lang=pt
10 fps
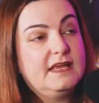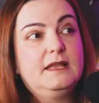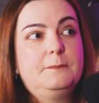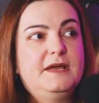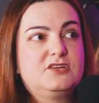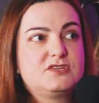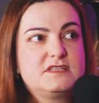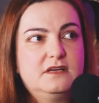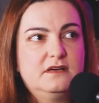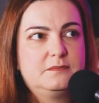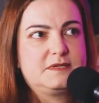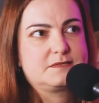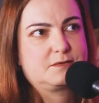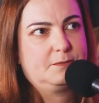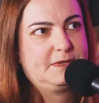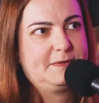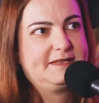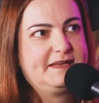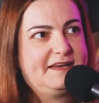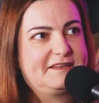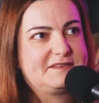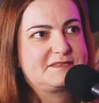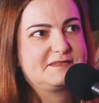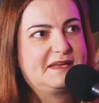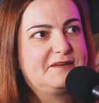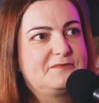Ele pede exames complementares, né?